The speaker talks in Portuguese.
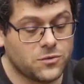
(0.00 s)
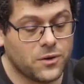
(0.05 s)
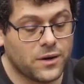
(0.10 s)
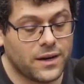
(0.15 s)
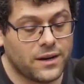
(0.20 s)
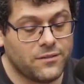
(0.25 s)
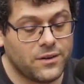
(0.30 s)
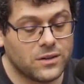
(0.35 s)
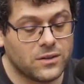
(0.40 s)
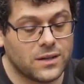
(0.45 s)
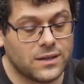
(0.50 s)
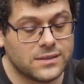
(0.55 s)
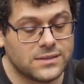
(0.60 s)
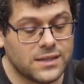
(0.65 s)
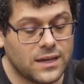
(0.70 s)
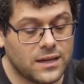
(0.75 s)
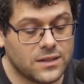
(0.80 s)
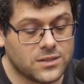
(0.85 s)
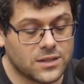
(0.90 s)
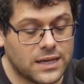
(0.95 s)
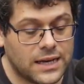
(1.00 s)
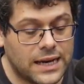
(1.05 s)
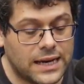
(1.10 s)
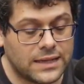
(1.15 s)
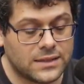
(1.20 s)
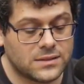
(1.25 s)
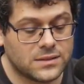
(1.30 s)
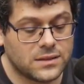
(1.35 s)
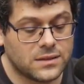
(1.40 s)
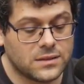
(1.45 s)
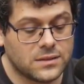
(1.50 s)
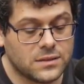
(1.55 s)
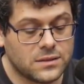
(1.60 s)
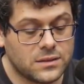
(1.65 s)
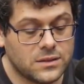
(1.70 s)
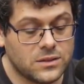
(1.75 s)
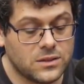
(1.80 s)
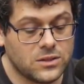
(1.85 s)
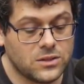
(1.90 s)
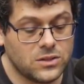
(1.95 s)
foi gravado na sala de casa.
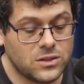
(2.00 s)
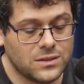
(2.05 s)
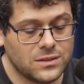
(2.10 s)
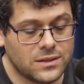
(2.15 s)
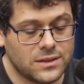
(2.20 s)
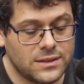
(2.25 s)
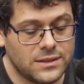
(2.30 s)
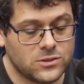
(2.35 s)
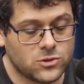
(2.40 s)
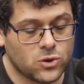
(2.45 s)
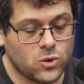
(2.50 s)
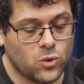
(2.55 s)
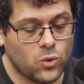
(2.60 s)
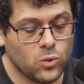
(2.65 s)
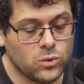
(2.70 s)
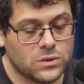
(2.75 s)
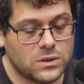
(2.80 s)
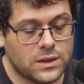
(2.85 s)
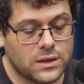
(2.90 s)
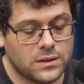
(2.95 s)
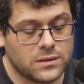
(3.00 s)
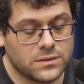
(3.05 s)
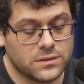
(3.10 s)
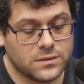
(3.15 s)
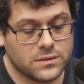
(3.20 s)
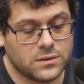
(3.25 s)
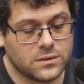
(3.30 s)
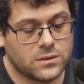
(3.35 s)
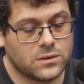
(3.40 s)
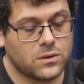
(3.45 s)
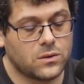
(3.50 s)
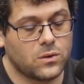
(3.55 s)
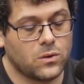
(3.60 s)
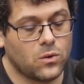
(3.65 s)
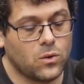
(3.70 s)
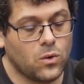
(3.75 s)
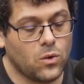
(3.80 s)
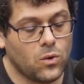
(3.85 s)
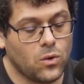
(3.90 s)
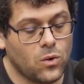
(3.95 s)
Escuta
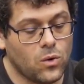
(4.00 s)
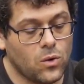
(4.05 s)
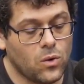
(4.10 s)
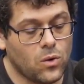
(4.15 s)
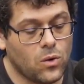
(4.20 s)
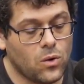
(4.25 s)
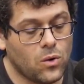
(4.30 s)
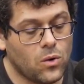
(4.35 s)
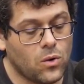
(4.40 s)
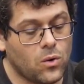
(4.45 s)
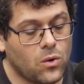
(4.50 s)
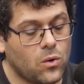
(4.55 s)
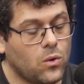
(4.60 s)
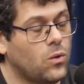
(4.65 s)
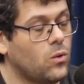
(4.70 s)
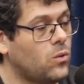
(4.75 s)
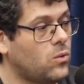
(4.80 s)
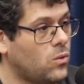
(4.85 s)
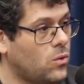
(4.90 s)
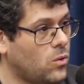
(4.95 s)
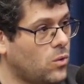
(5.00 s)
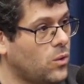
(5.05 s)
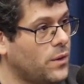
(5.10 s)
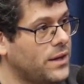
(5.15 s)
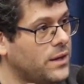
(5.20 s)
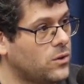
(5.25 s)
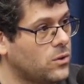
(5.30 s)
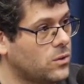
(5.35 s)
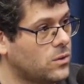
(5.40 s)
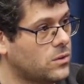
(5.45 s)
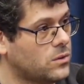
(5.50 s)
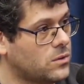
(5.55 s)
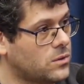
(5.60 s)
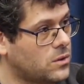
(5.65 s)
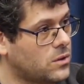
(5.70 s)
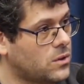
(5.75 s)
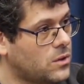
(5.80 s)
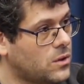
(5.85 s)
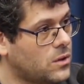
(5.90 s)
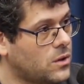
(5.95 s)
o, o, o ruído
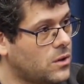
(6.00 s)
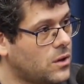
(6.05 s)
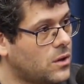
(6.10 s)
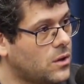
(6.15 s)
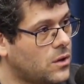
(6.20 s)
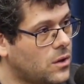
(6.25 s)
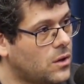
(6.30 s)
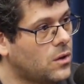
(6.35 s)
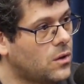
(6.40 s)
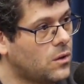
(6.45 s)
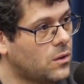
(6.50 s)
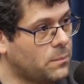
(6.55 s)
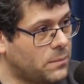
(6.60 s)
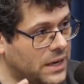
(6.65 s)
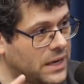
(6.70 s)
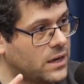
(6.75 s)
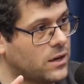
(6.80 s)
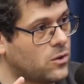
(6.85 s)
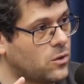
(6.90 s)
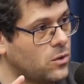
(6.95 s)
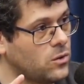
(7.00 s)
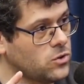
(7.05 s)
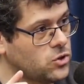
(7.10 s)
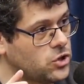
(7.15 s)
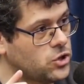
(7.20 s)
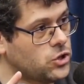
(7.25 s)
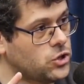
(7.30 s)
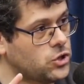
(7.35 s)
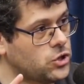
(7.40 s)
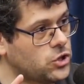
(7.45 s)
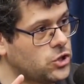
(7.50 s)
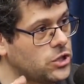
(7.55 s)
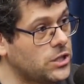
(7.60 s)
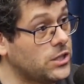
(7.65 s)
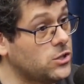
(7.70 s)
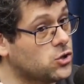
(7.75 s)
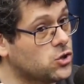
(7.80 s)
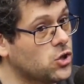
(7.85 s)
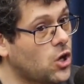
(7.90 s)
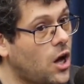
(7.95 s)
branco, hum.
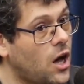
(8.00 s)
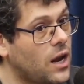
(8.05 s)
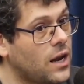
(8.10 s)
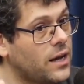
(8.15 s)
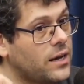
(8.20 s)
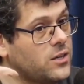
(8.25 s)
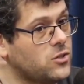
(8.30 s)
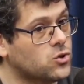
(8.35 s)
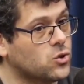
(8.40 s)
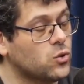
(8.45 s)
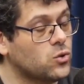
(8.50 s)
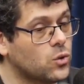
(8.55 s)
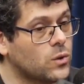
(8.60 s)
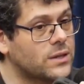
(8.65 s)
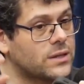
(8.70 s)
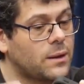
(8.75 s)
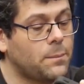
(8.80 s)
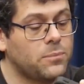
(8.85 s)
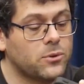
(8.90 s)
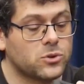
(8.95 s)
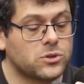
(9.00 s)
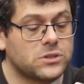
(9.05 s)
isola e escuta o que está por